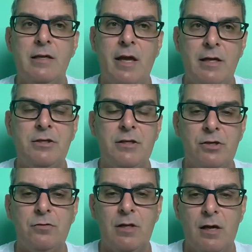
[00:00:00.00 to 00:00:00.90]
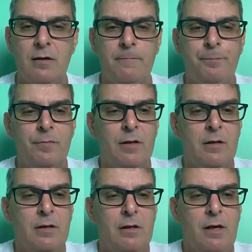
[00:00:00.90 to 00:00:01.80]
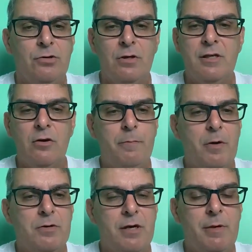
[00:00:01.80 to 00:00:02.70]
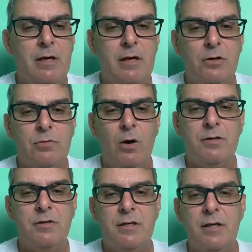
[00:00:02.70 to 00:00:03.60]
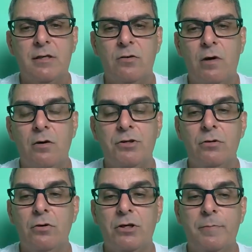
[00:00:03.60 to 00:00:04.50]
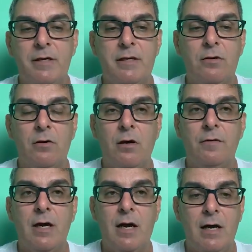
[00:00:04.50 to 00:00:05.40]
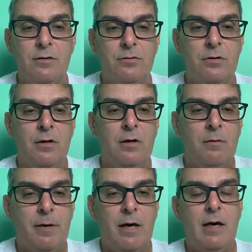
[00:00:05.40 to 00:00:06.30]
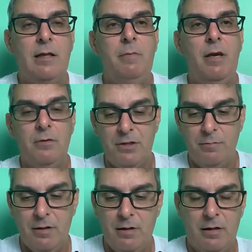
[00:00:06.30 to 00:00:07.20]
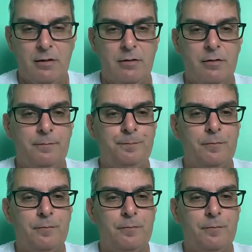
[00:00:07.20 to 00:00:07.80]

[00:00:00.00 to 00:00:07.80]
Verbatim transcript: é de ser estudada. Estudos europeus e americanos mostram incidência anual de 2 para 19 casos para cada milhão de habitantes.